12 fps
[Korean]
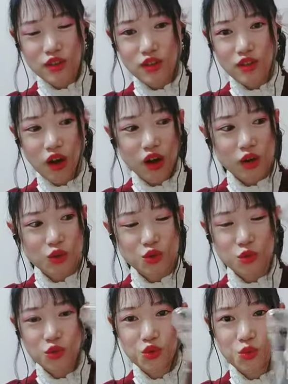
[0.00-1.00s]
이거 아까워서
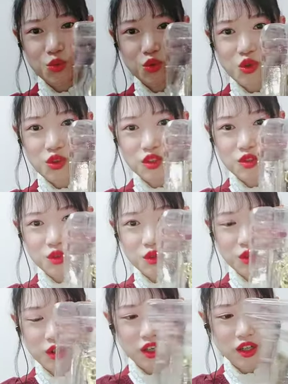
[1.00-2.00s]
못, 못 열겠어요
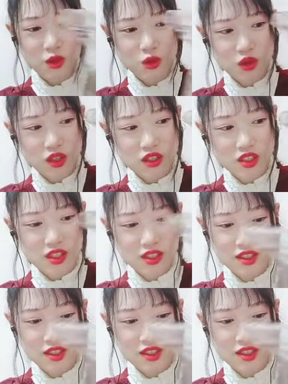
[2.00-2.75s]
어떡하지?